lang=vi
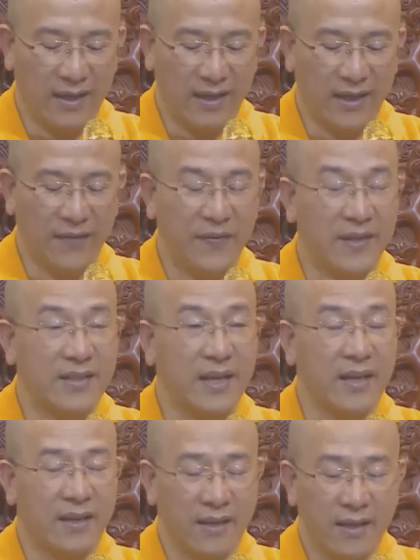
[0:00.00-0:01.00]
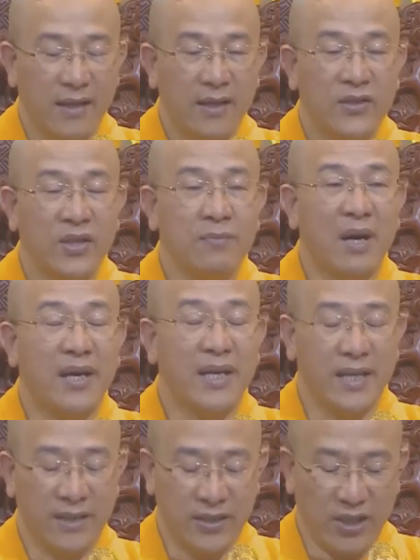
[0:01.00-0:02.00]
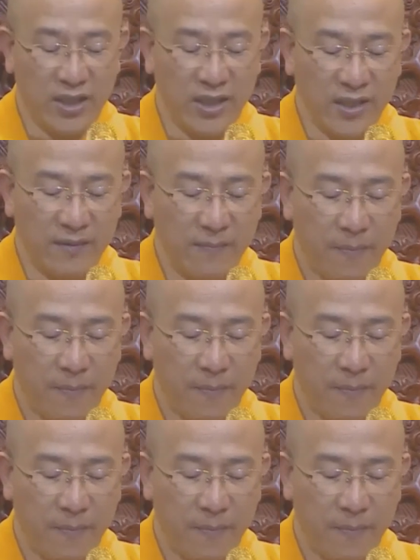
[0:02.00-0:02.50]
Ở đây Phật dạy những bậc hiền trí,